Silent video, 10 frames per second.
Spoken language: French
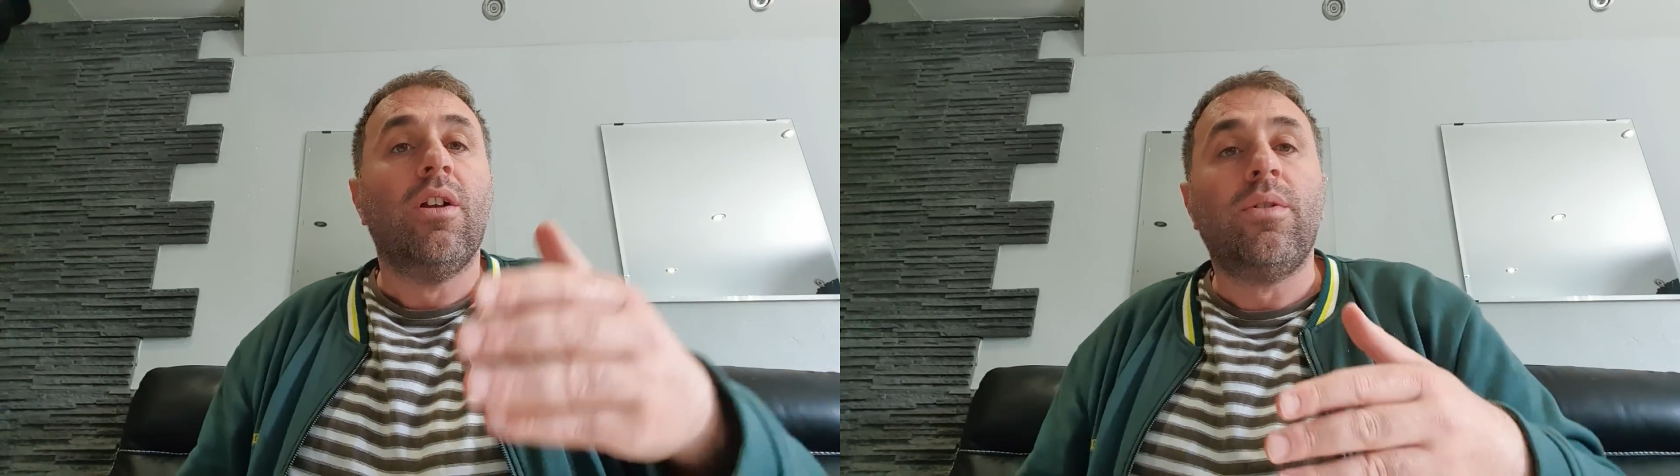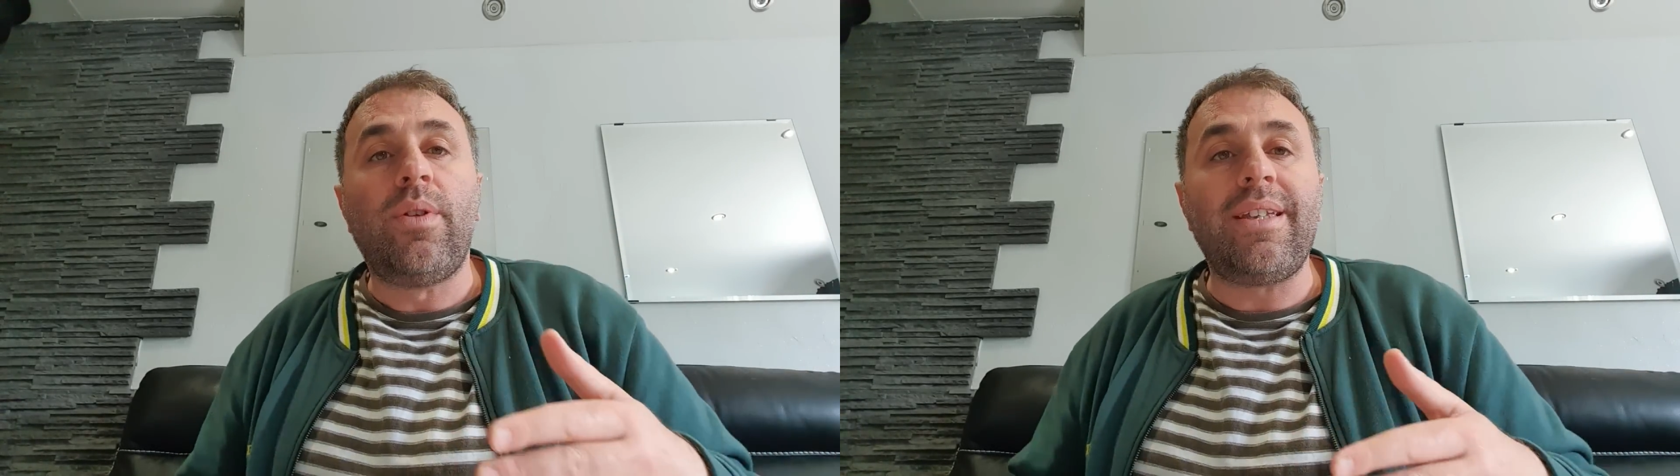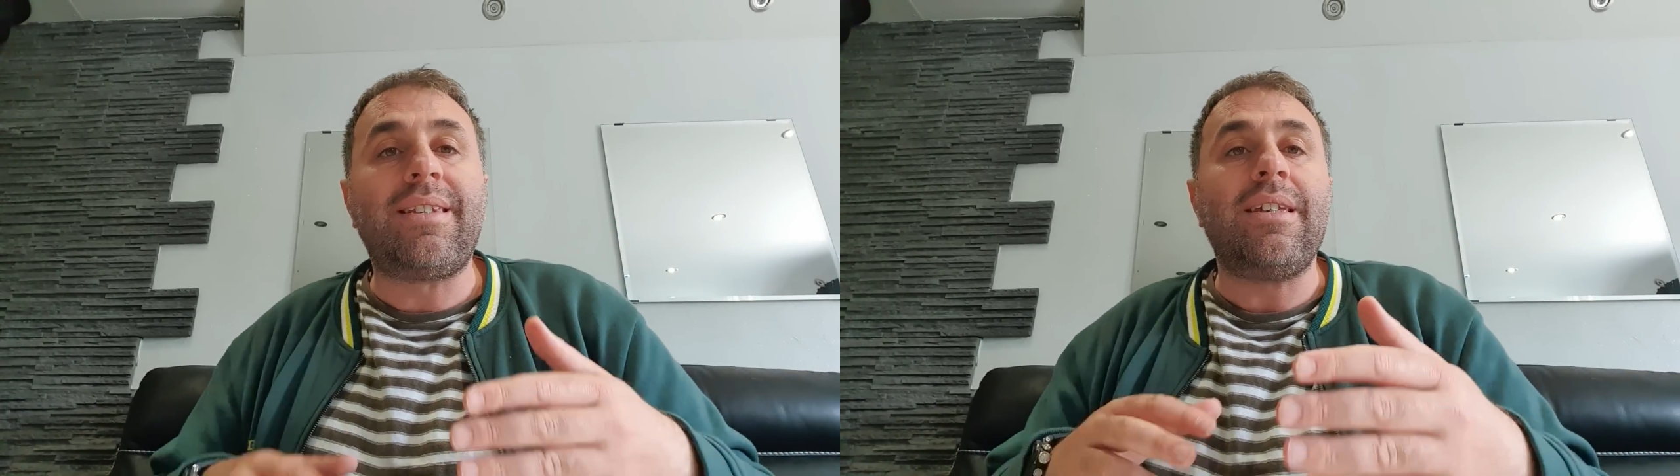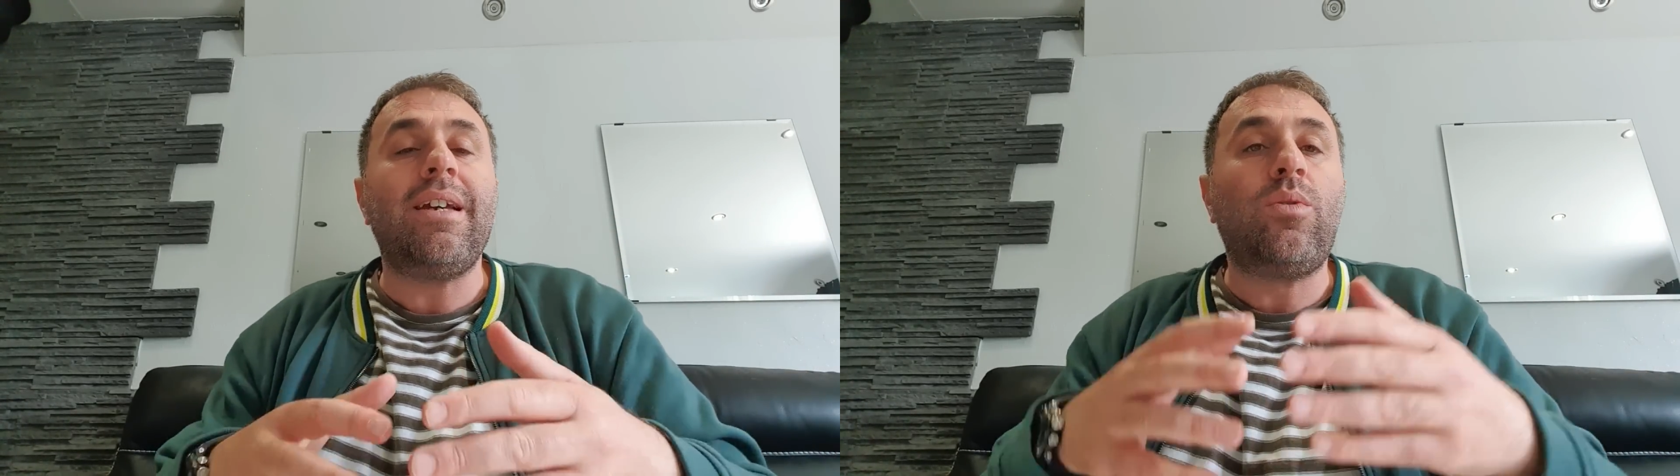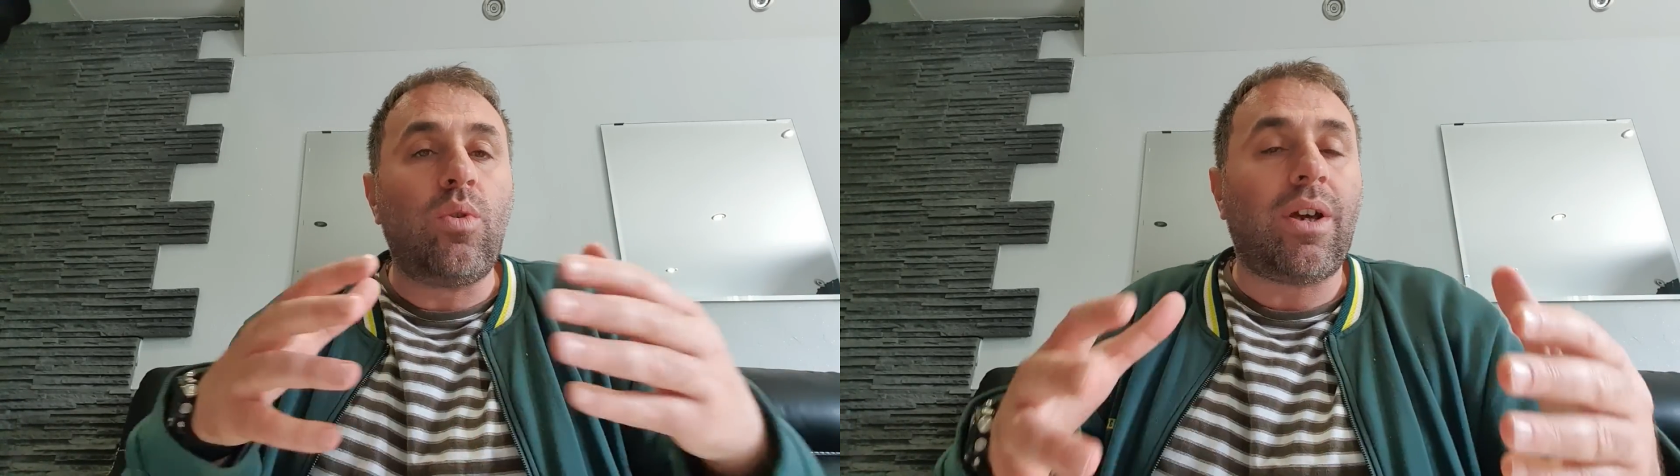
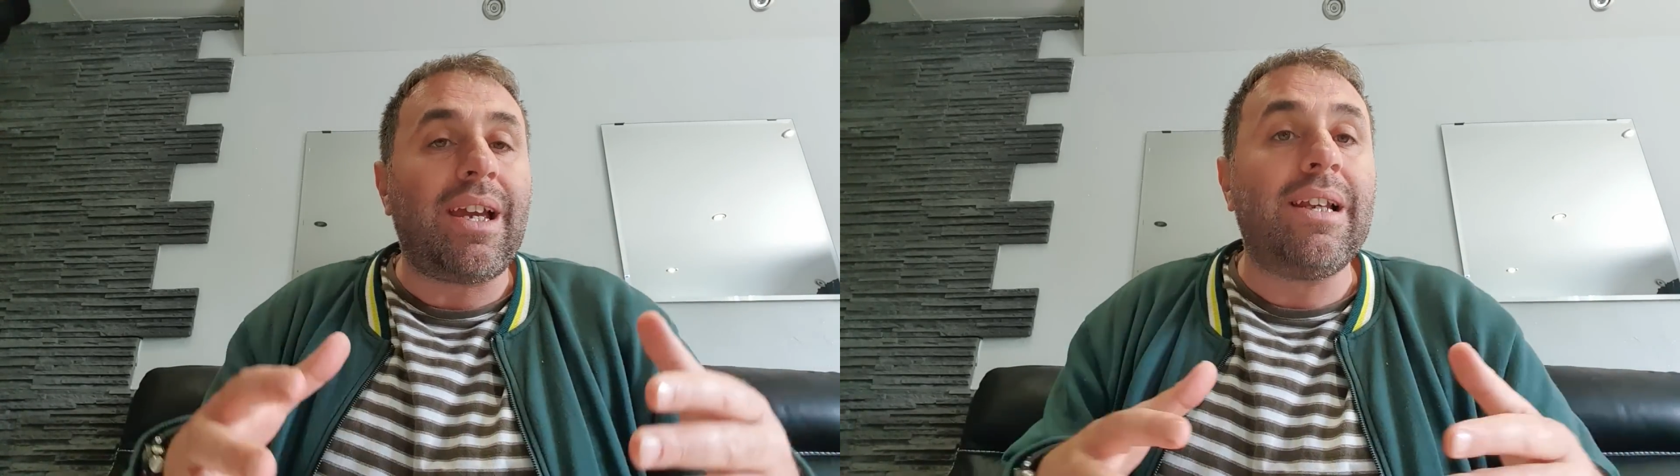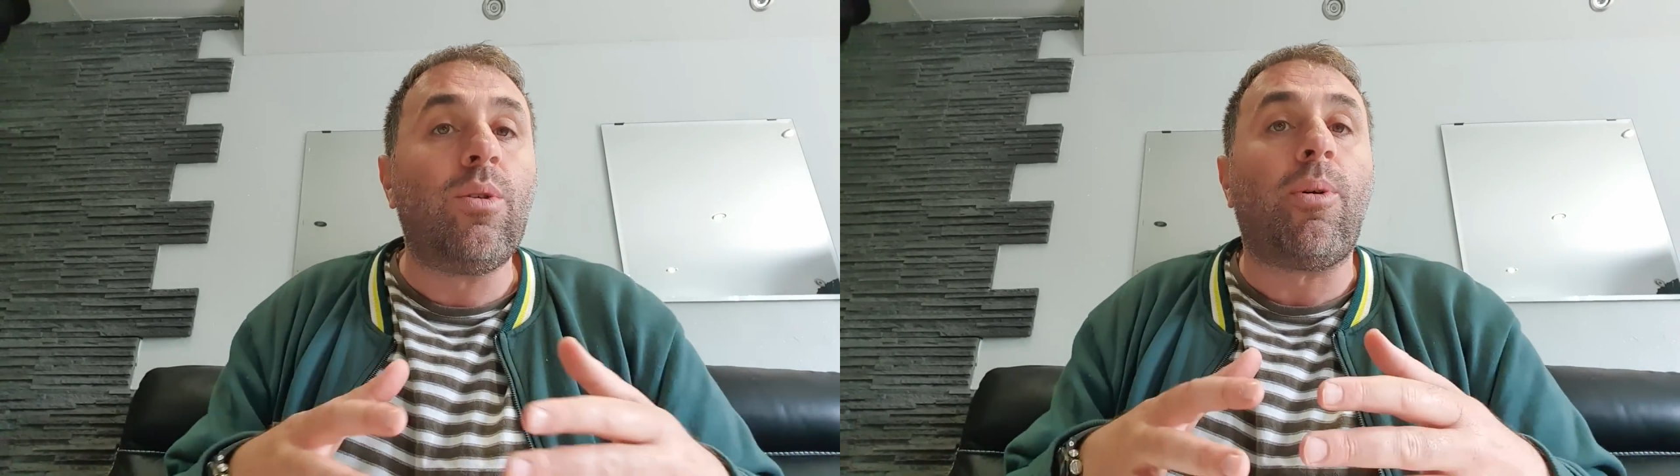d'essayer de régler le